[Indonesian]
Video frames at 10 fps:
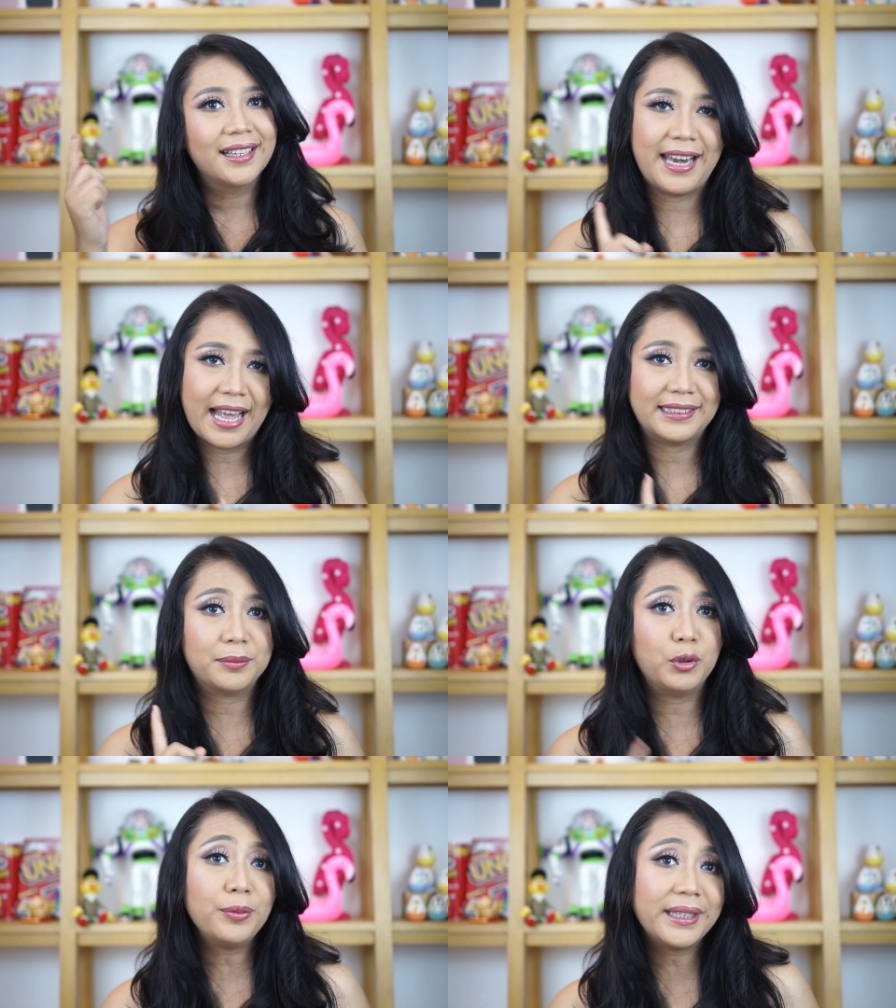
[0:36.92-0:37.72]
Nah,
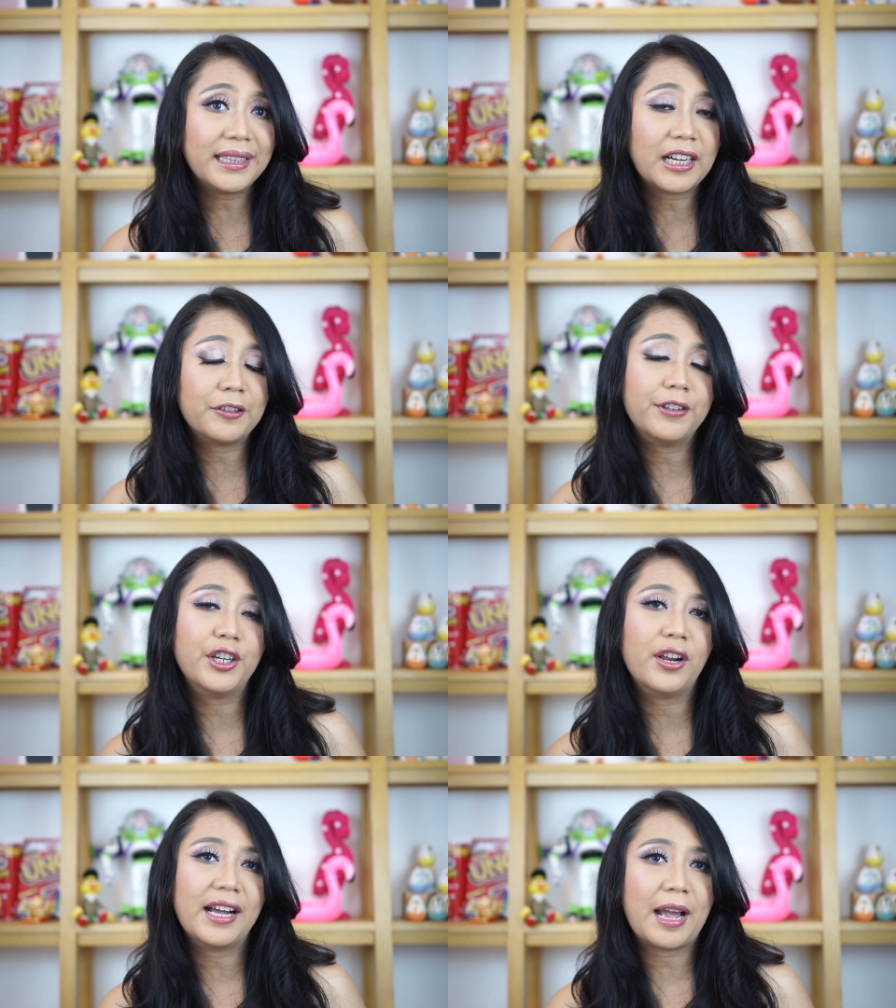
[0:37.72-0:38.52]
sebelum kita ke
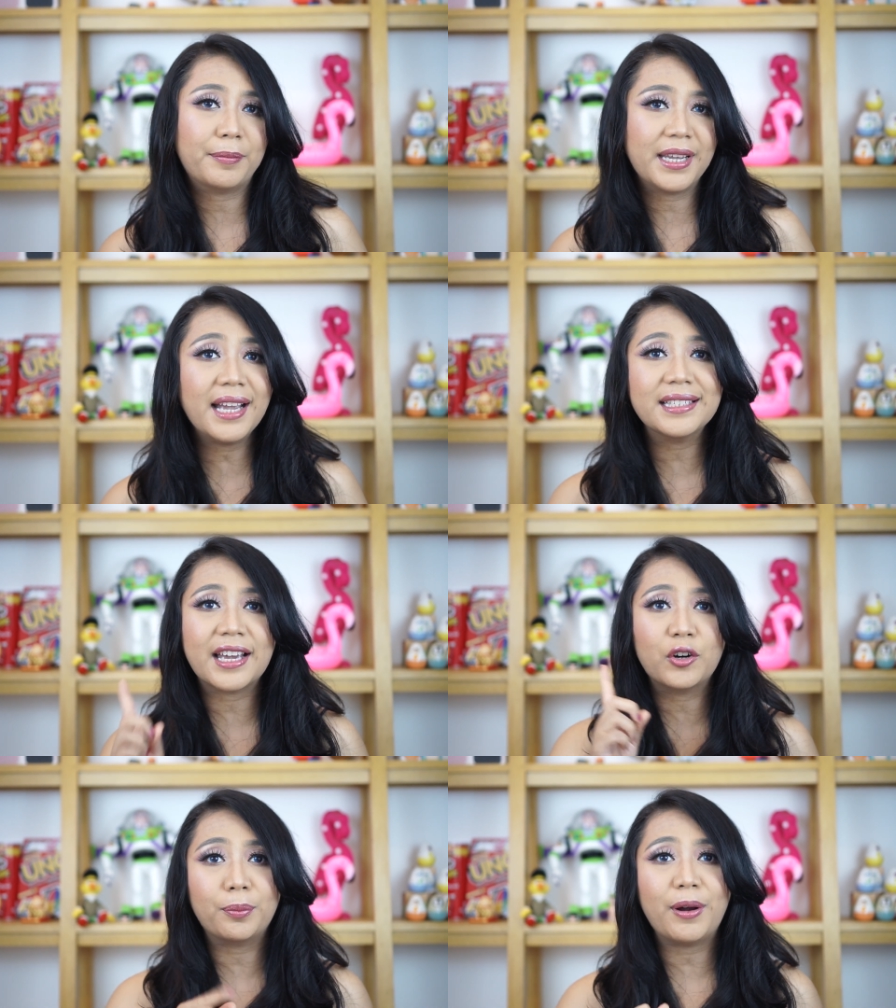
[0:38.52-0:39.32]
video lengkapnya,
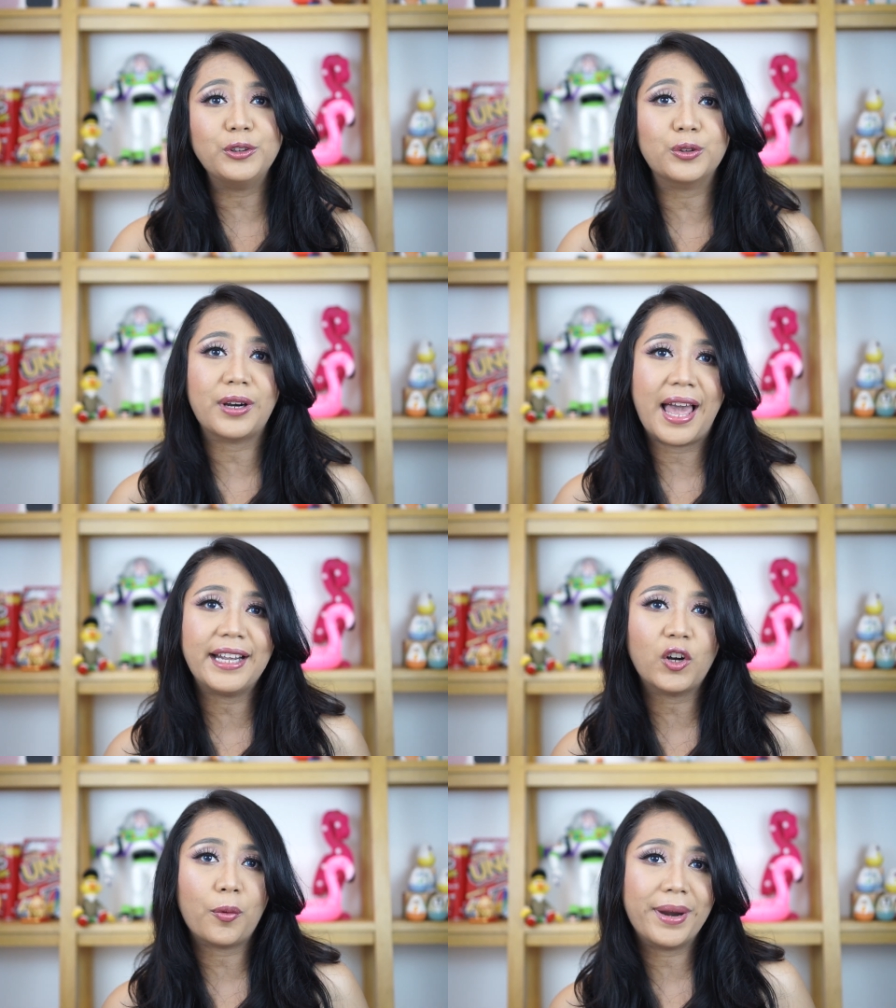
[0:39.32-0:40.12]
jangan lupa untuk
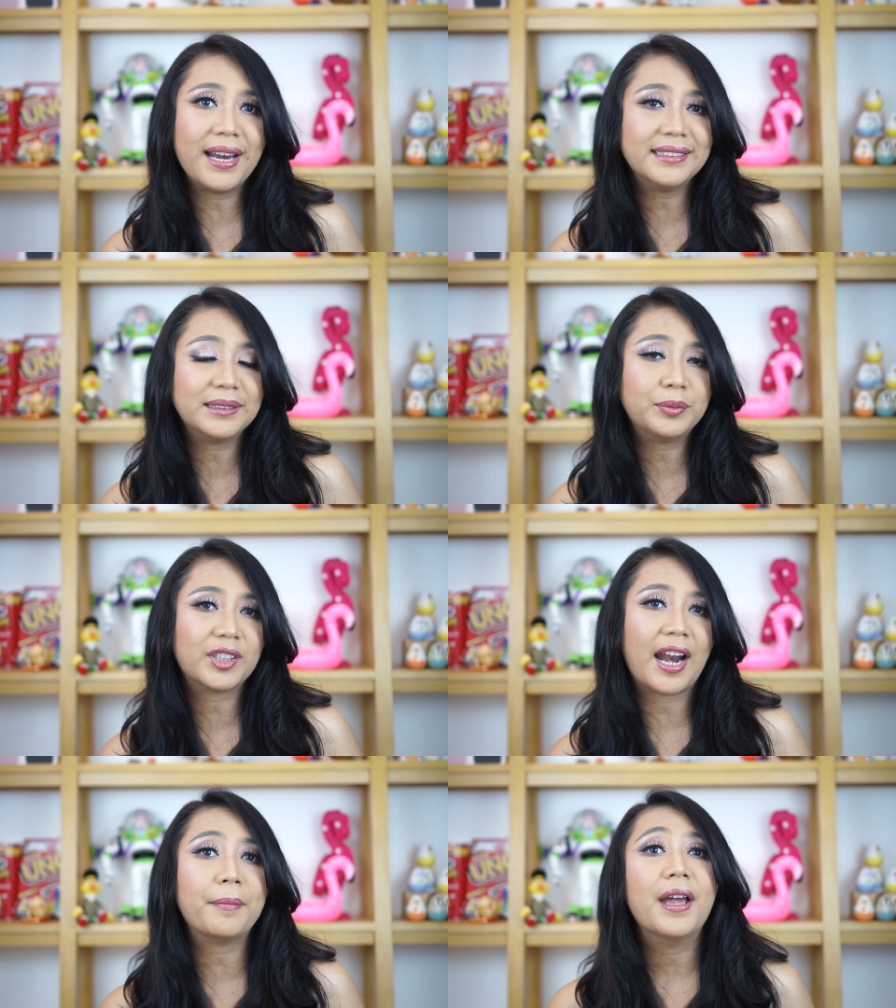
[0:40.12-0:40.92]
like, comment dan
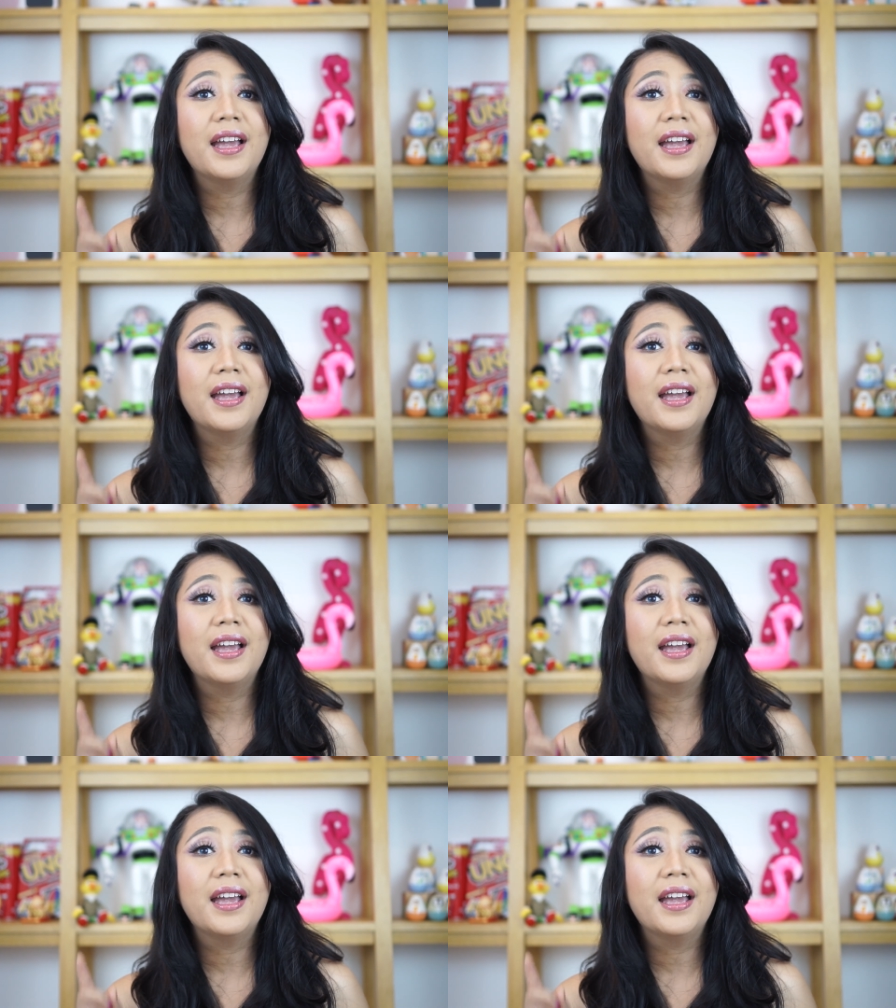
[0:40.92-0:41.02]
subscribe.